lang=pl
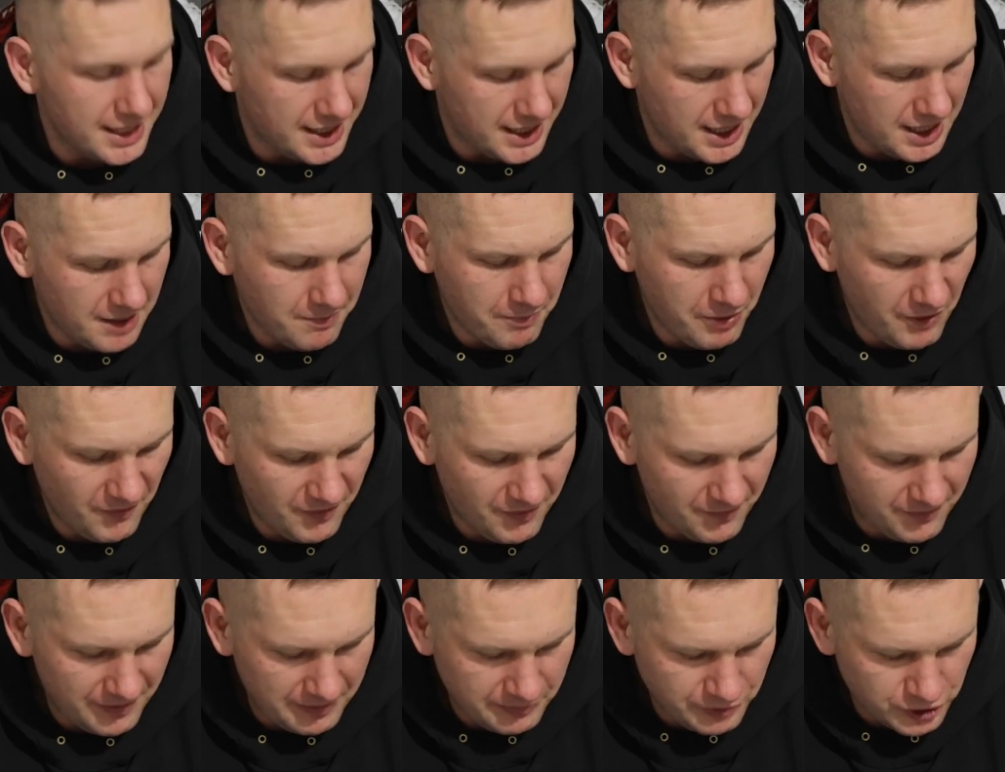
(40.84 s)
I
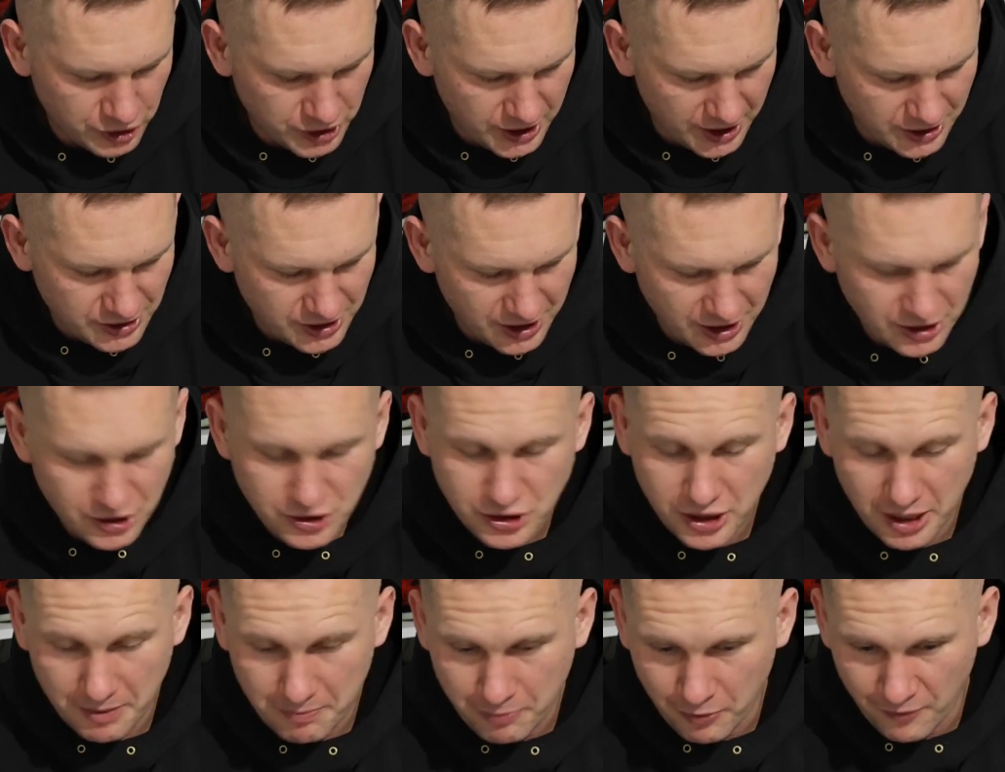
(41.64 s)
powiem wam szczerze,
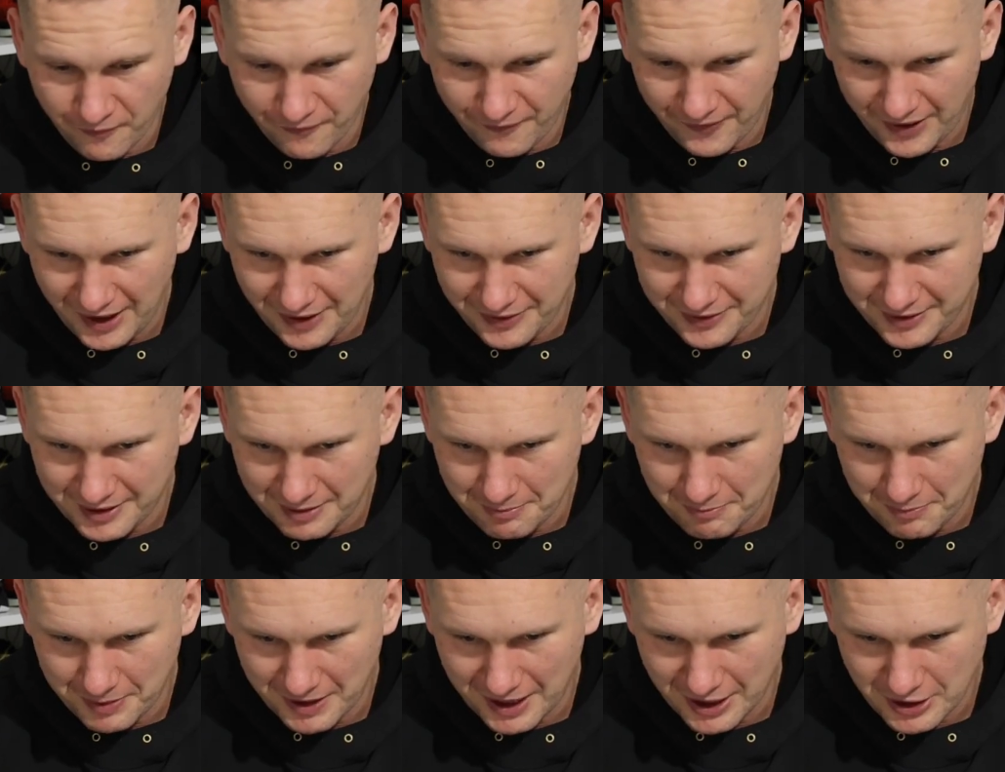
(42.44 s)
że po first
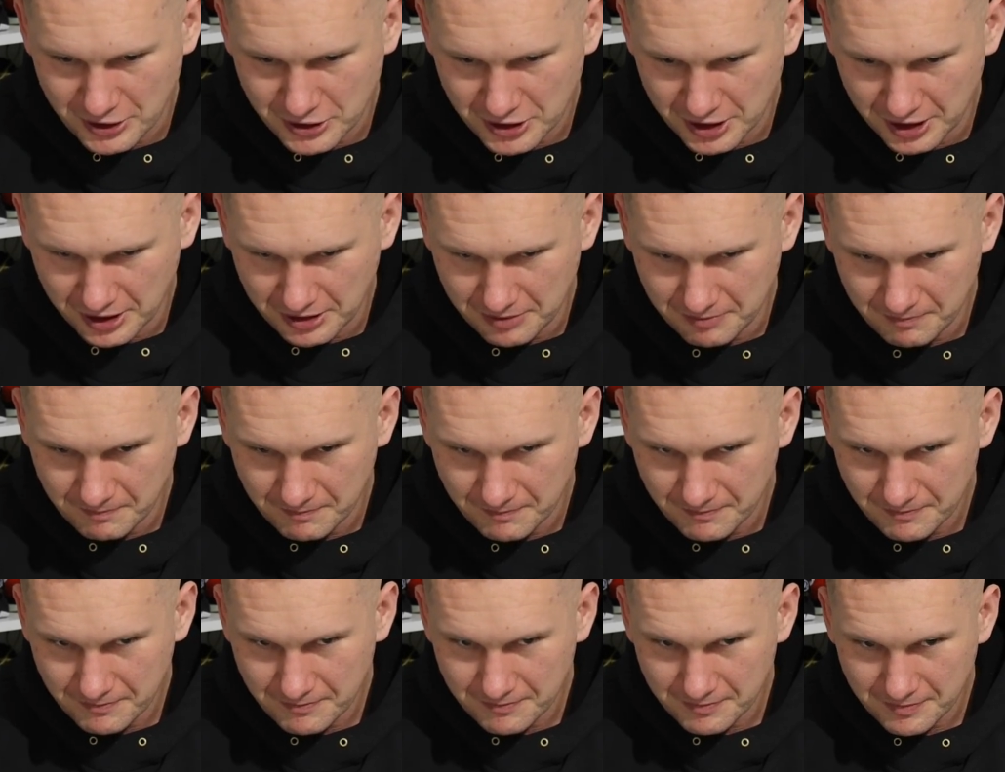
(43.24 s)
impression
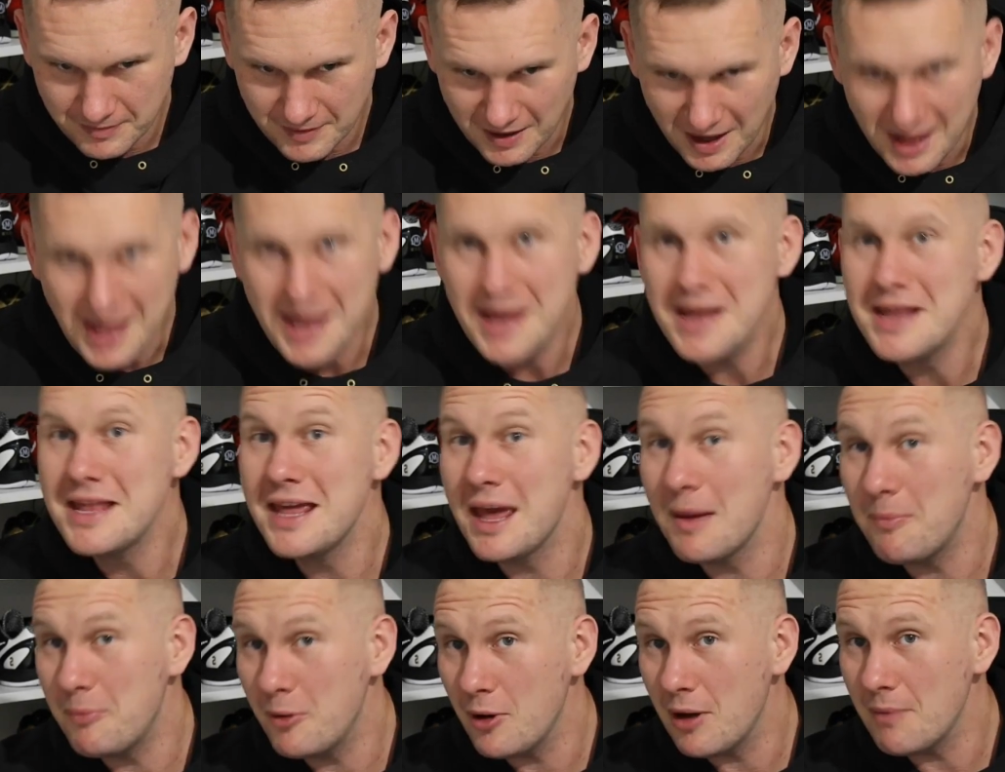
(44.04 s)

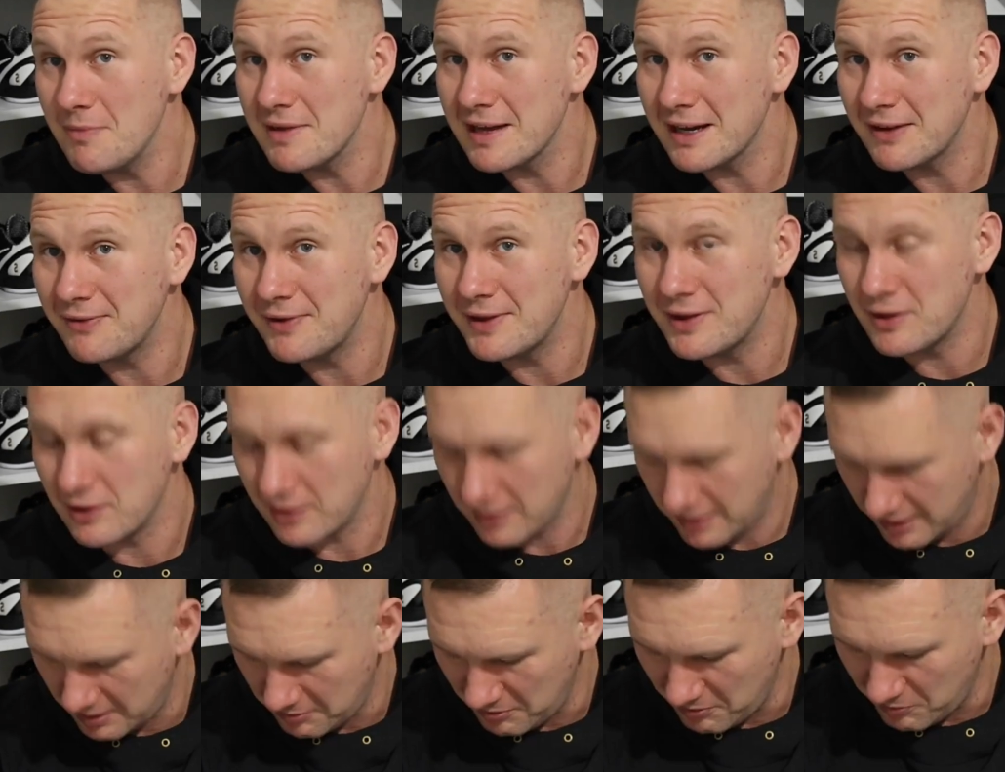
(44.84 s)
nie byłem
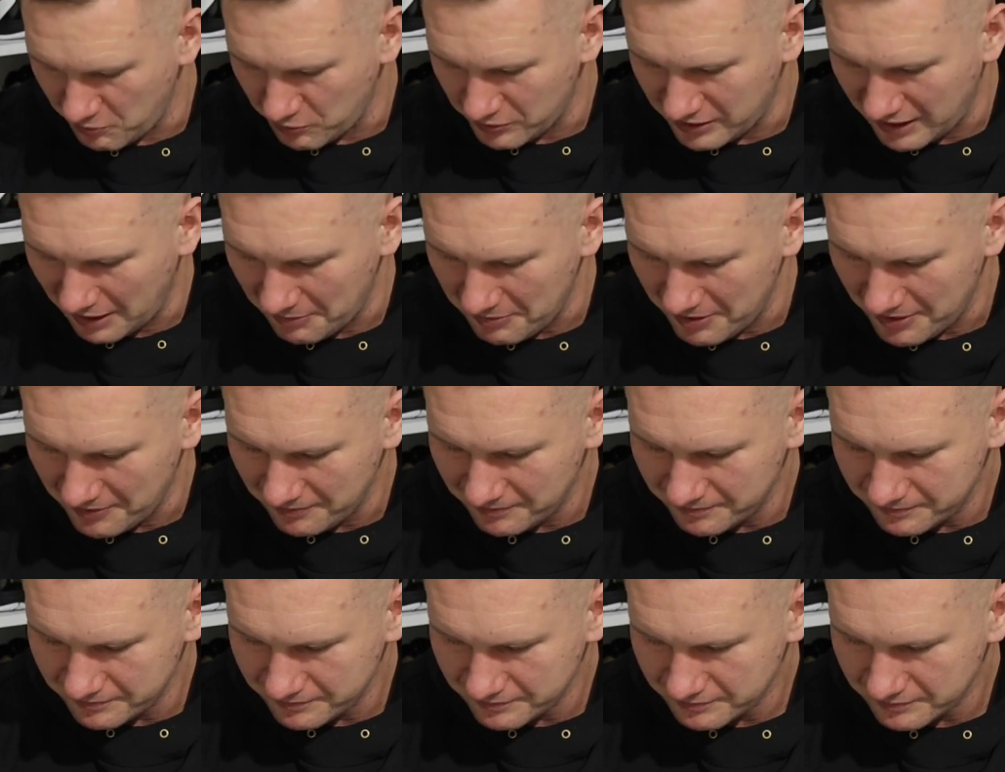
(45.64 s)
zachwycony tymi butami.
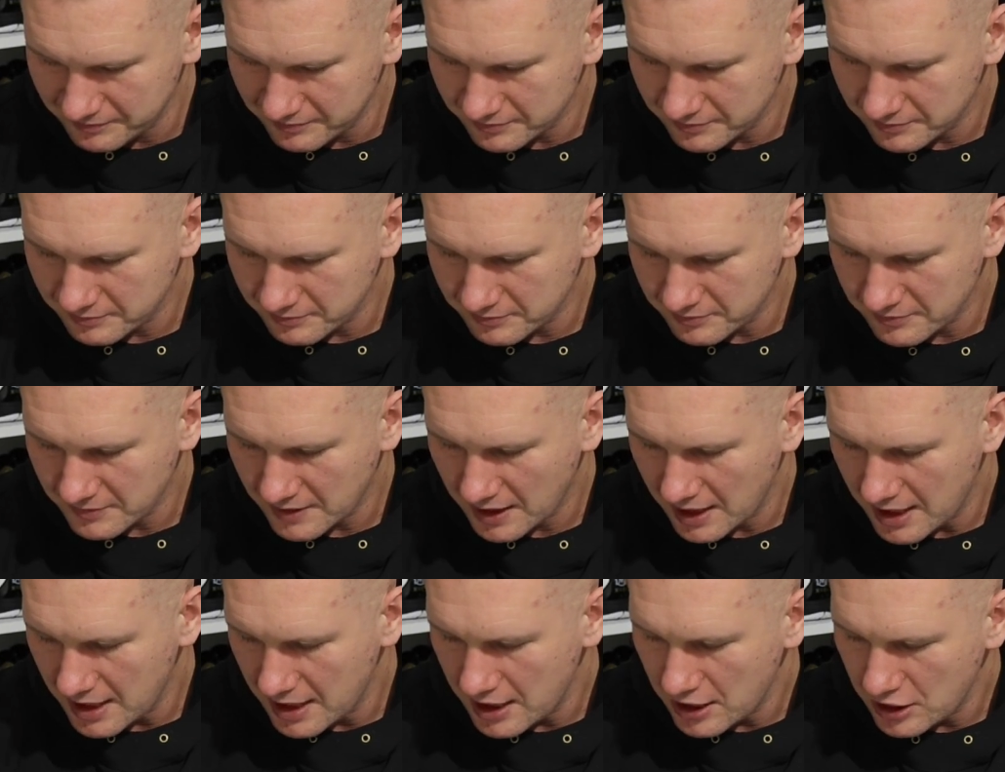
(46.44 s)

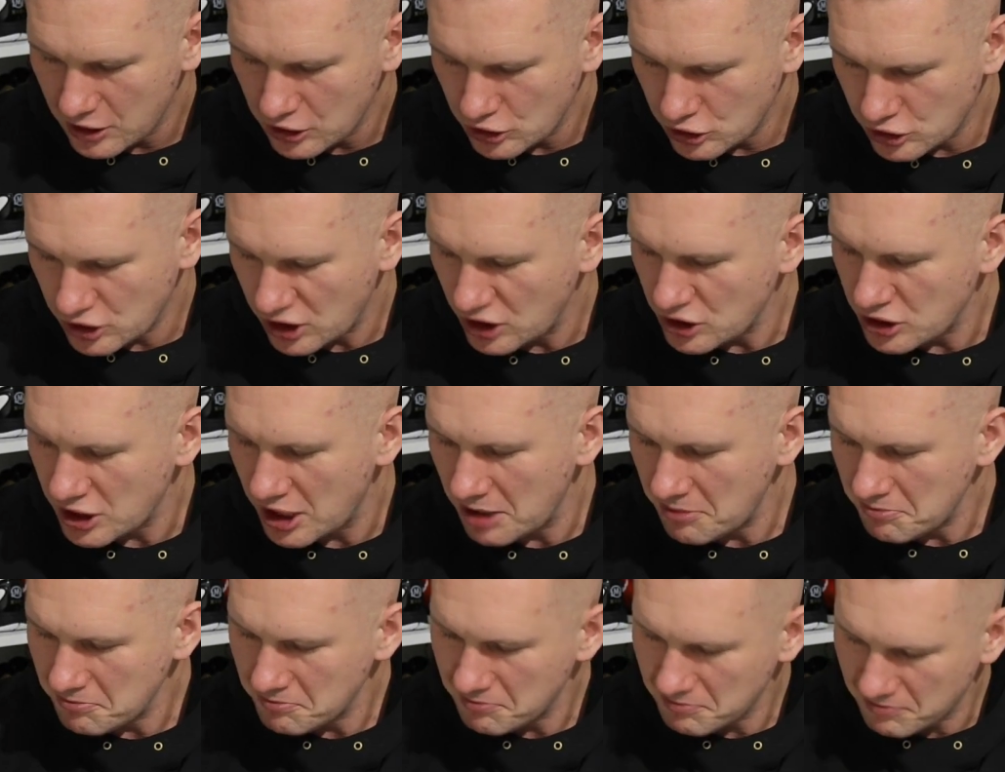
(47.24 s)

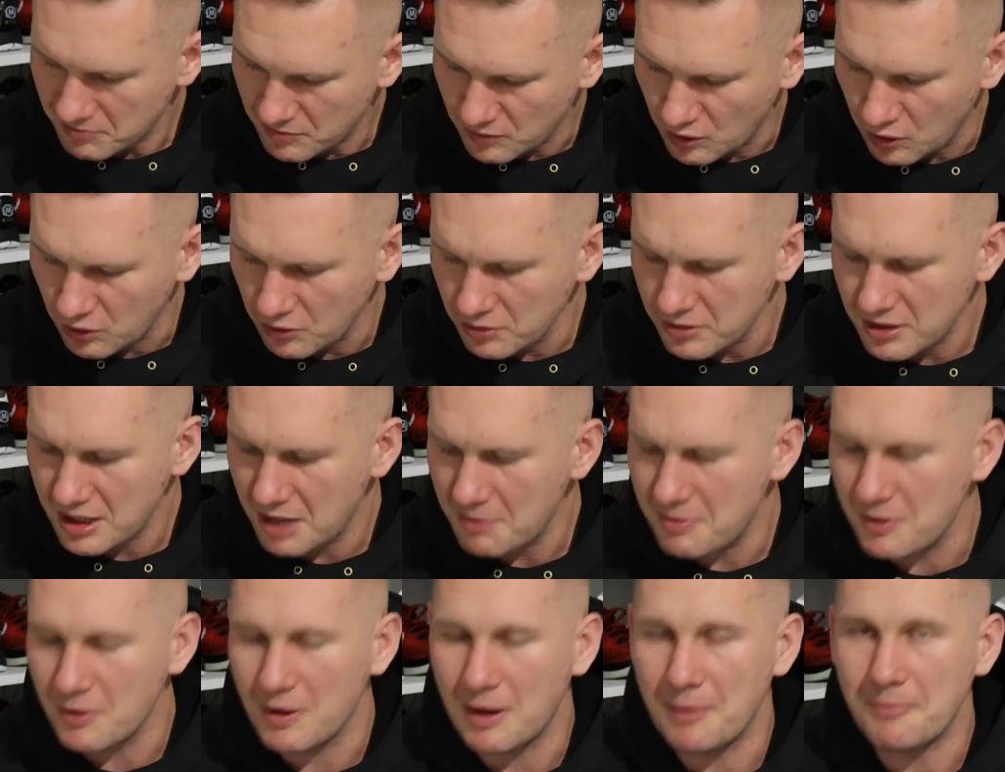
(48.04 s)
Szczerze, no
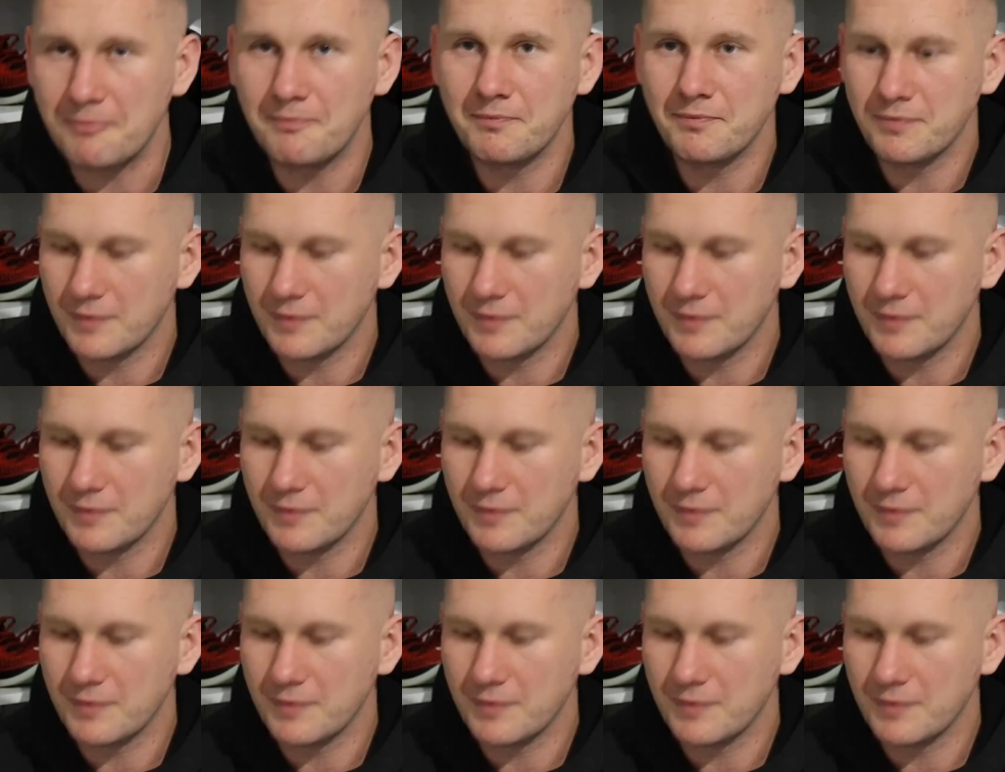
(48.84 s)
nie byłem.